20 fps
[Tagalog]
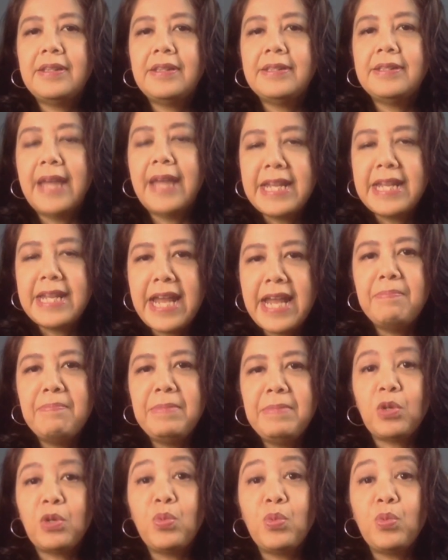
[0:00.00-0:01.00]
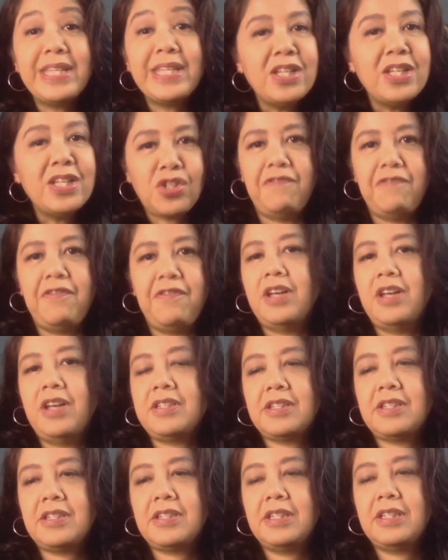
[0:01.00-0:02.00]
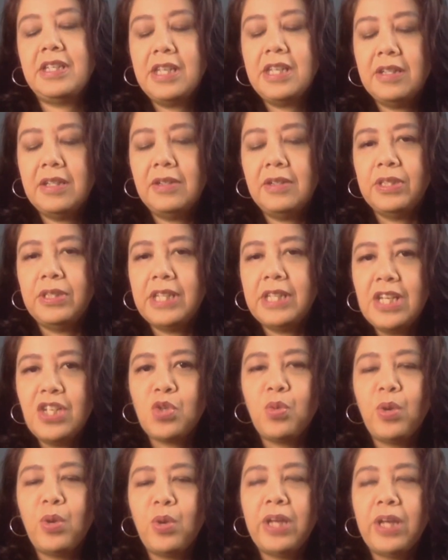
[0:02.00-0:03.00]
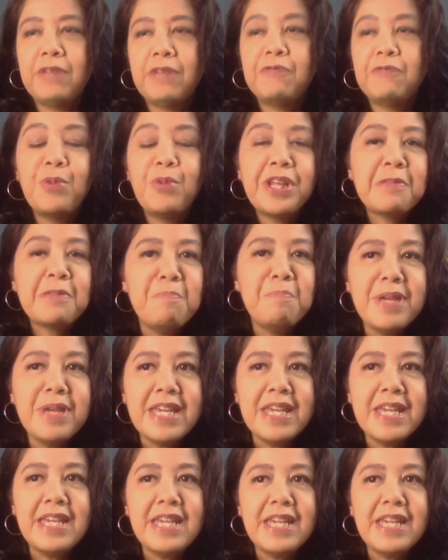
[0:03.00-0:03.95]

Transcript: dynamic with each of us, yes. with each one. With me,